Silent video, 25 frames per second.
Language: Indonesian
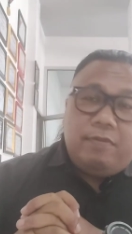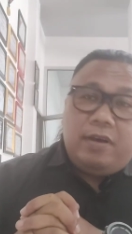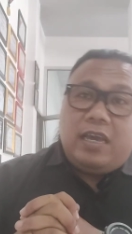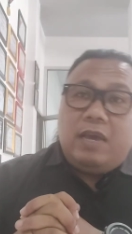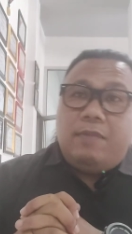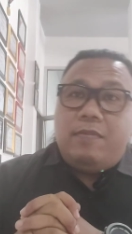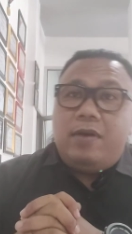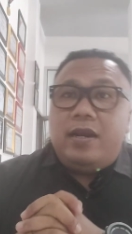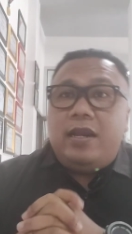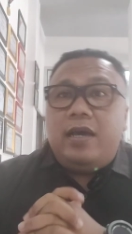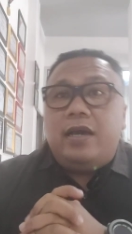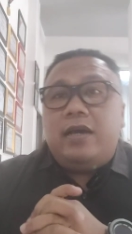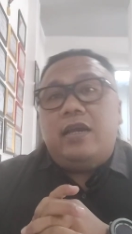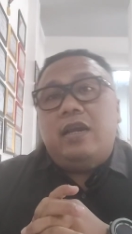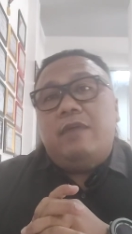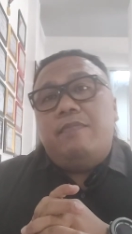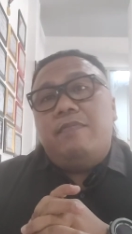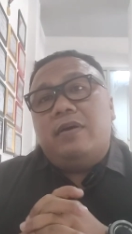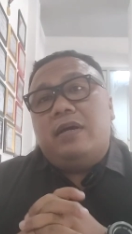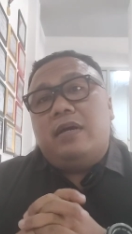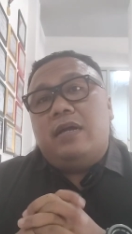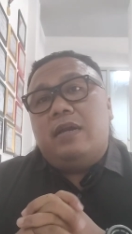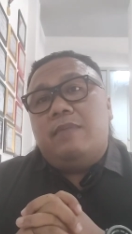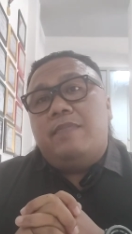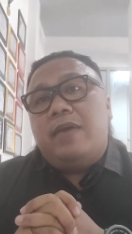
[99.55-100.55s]
Bagaimana
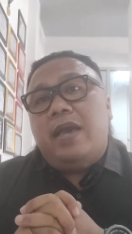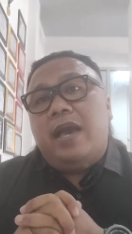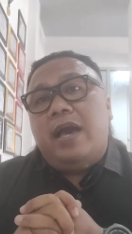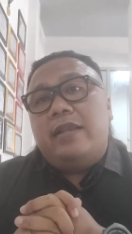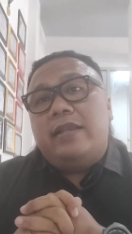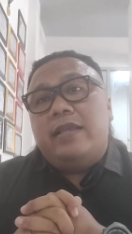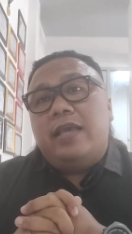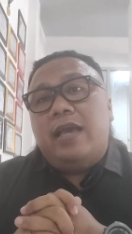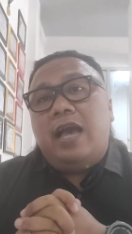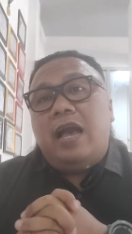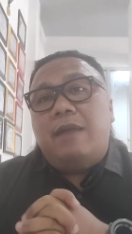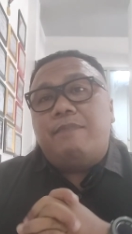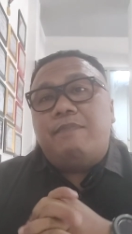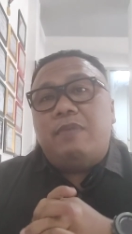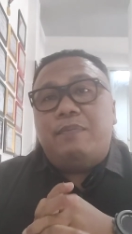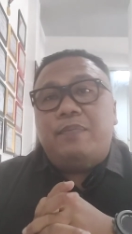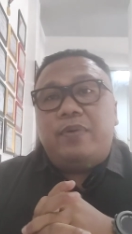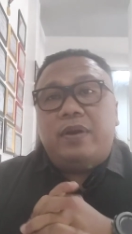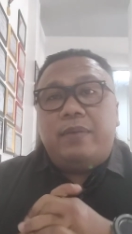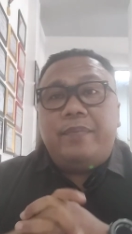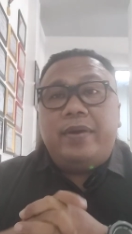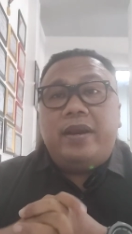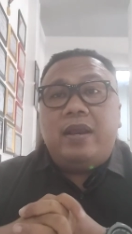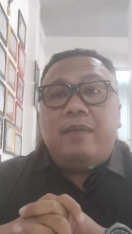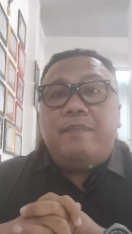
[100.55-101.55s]
kelebihan-kelebihannya, apa
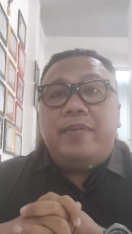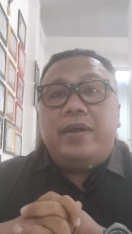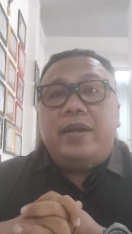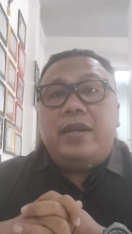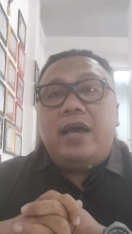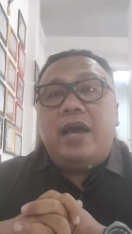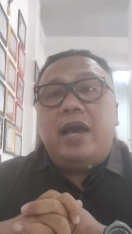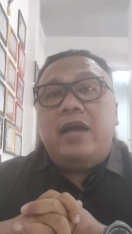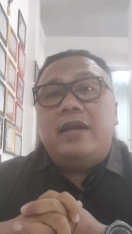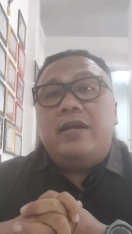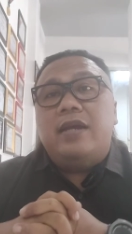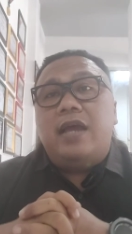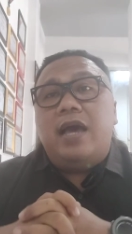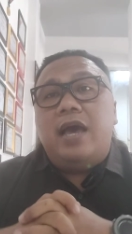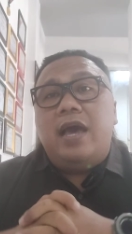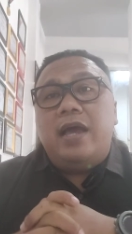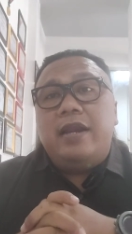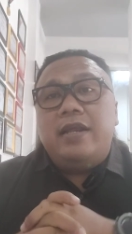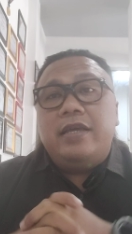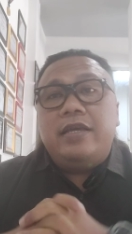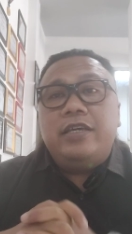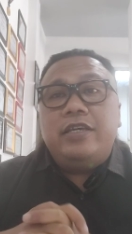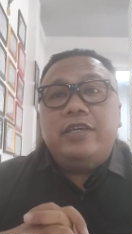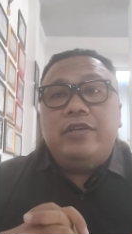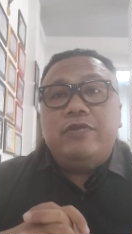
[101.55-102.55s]
perbedaan-perbedaan
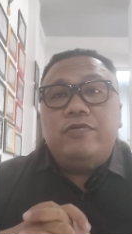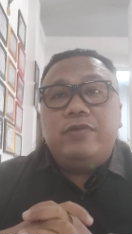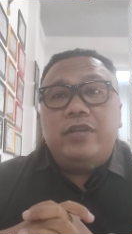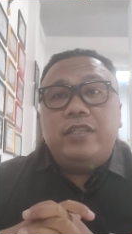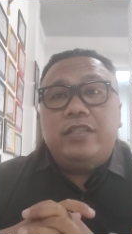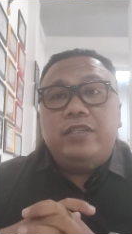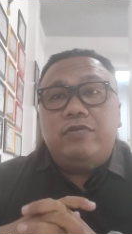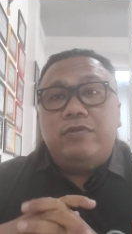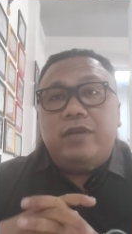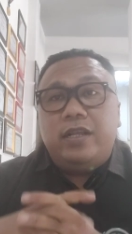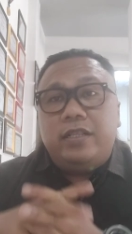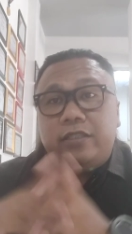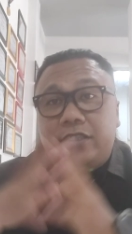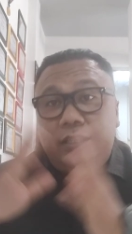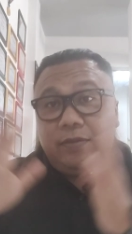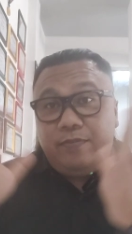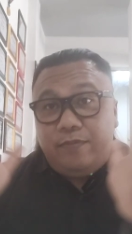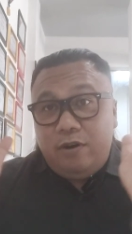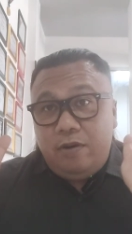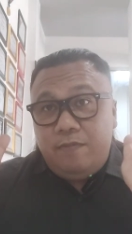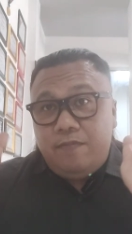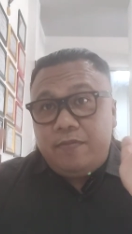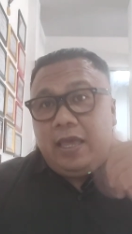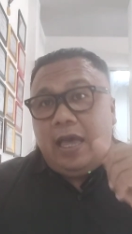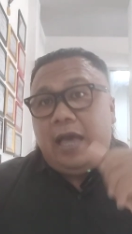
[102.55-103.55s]
dari unit-unit
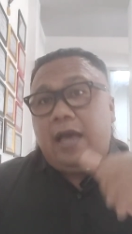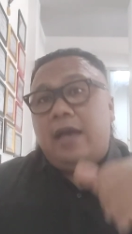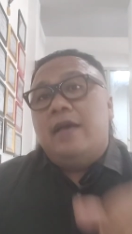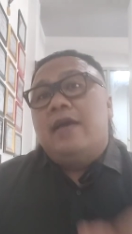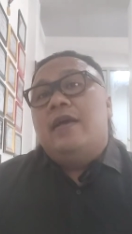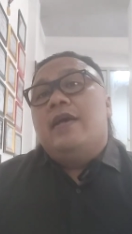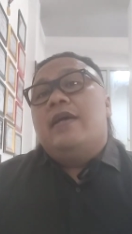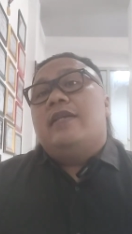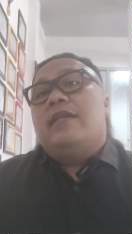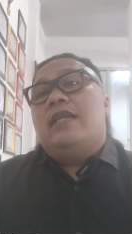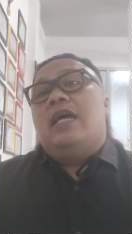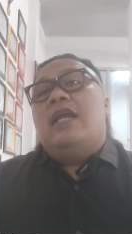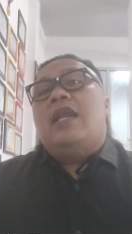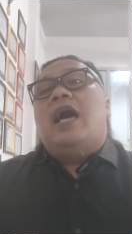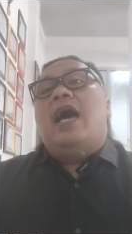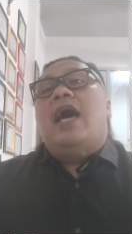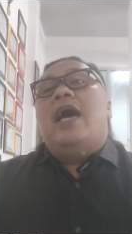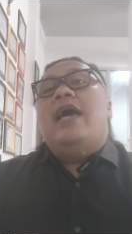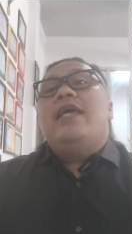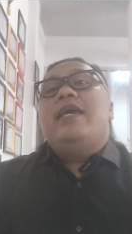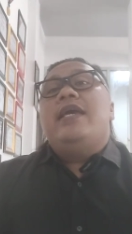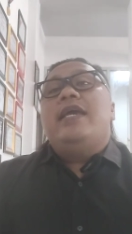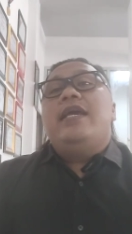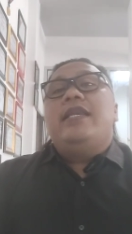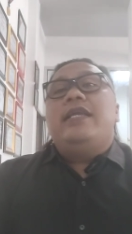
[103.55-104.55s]
sebelumnya. Dan
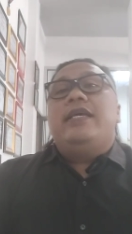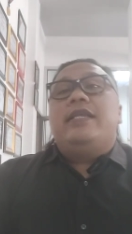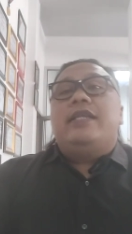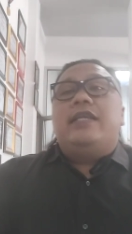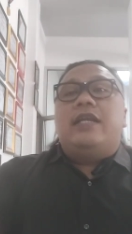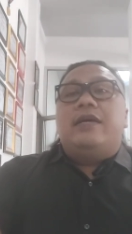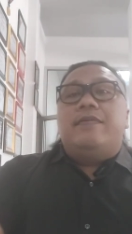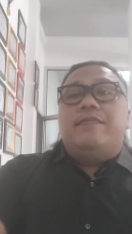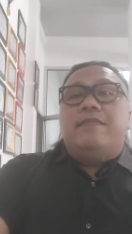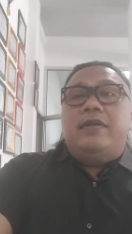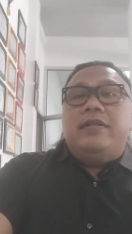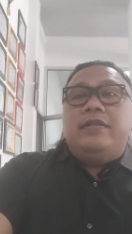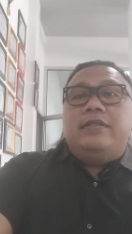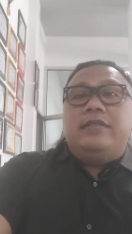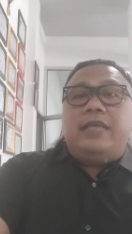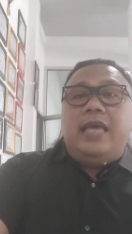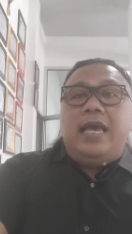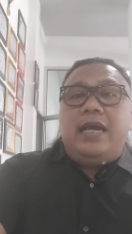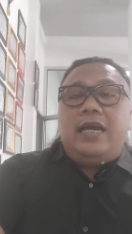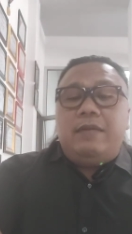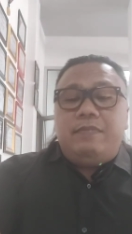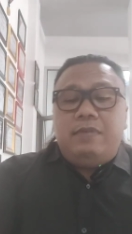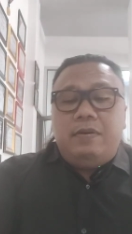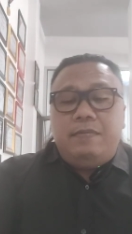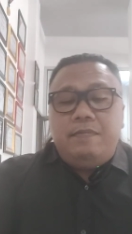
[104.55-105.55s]
hari ini, teman-teman,
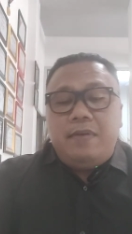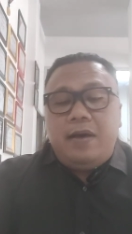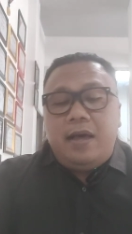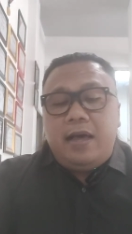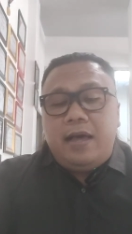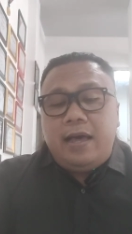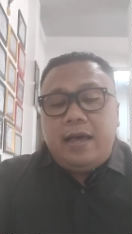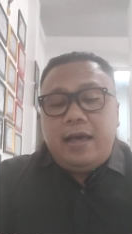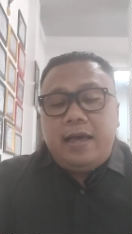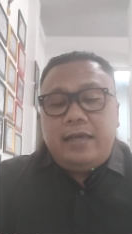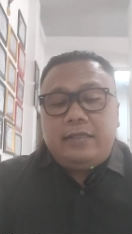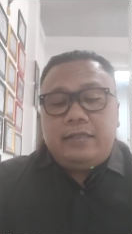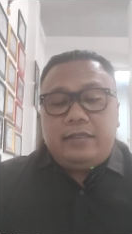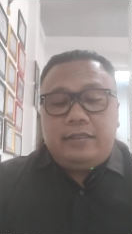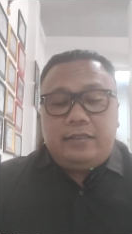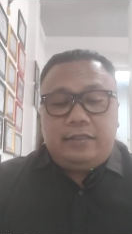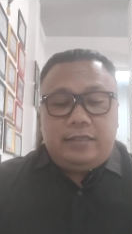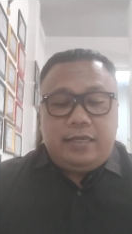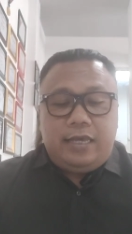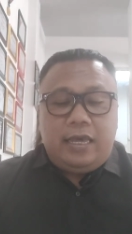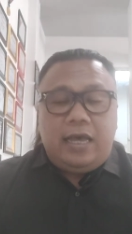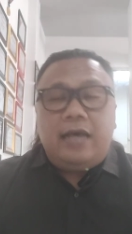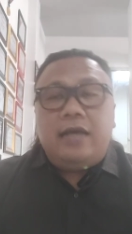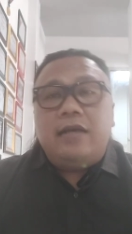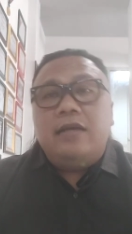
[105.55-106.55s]
saya akan
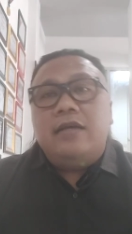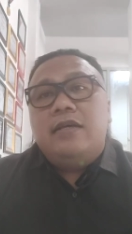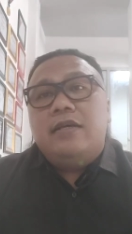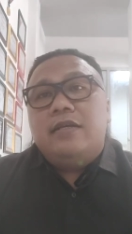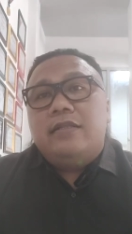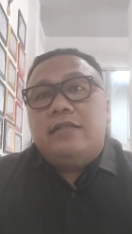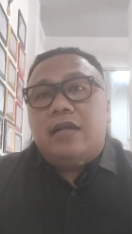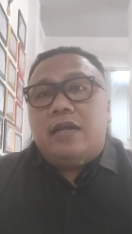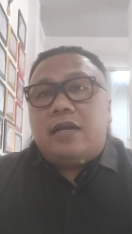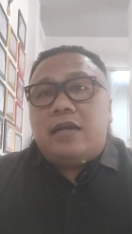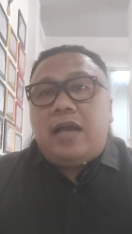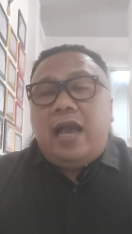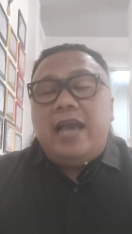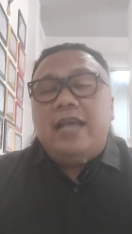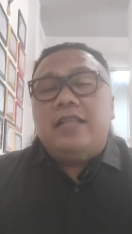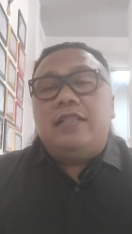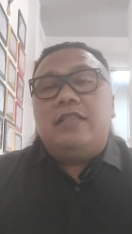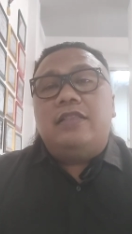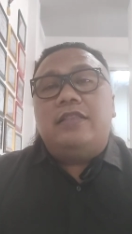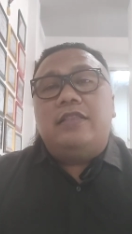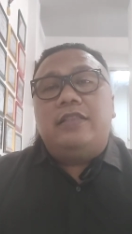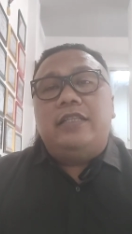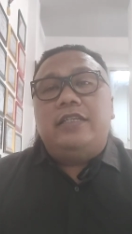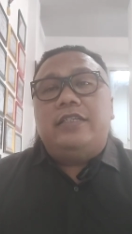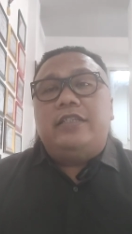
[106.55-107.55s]
membahas ya
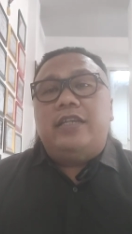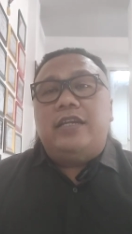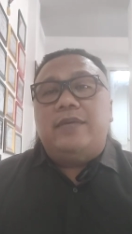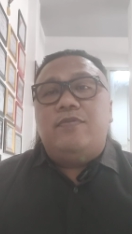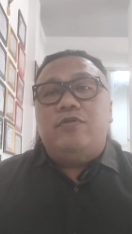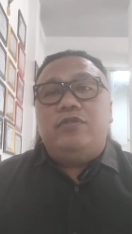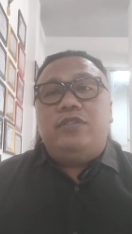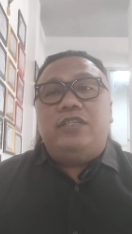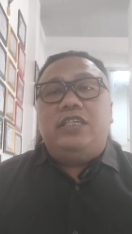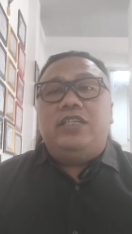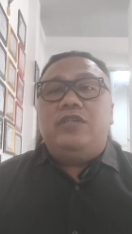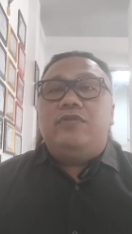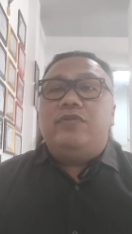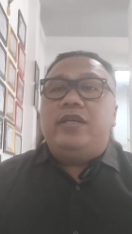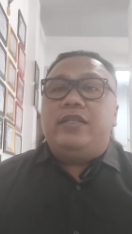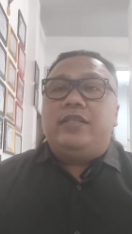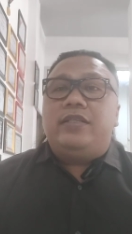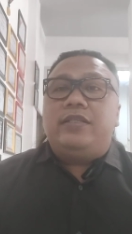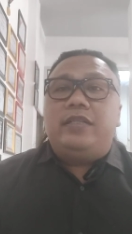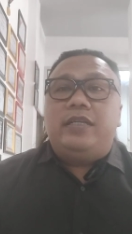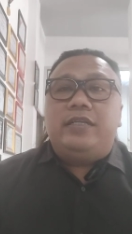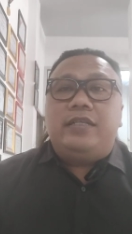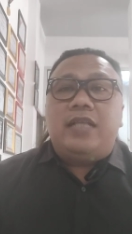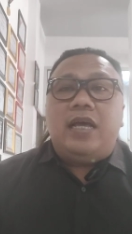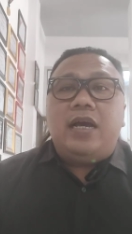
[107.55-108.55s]
terkait distribusi
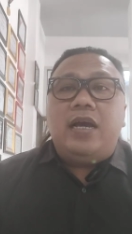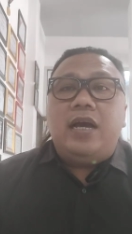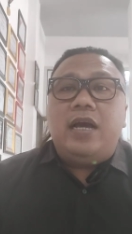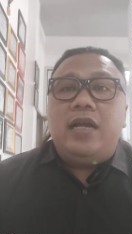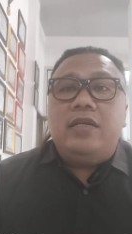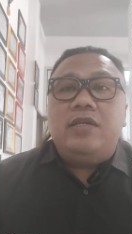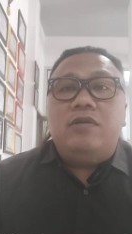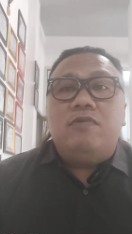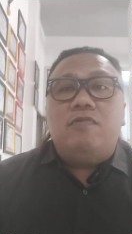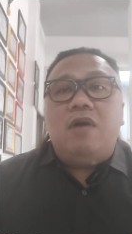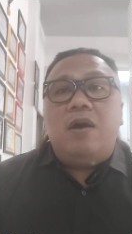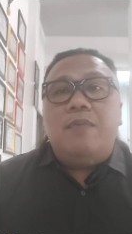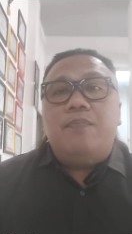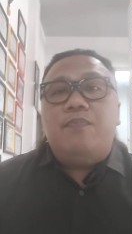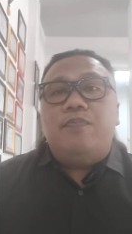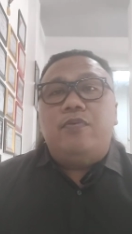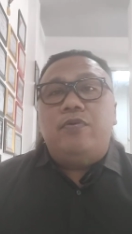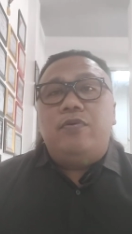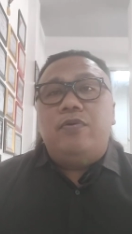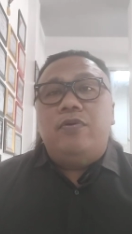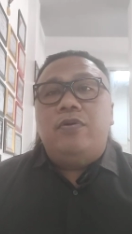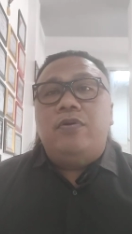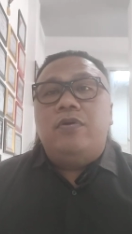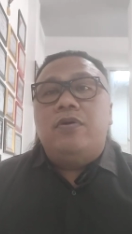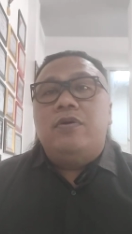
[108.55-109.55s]
unit di tanggal
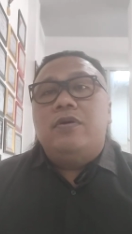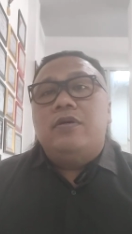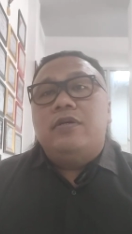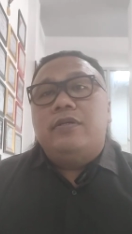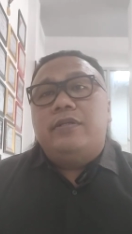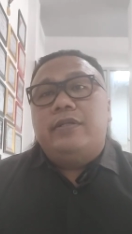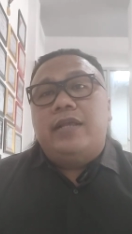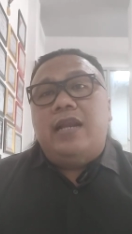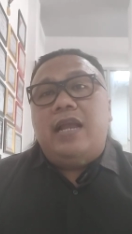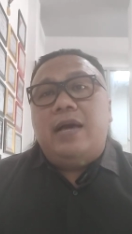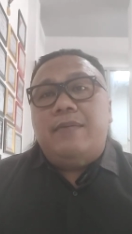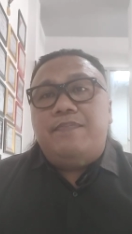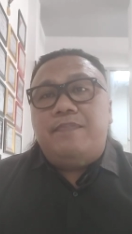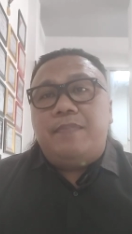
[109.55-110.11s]
28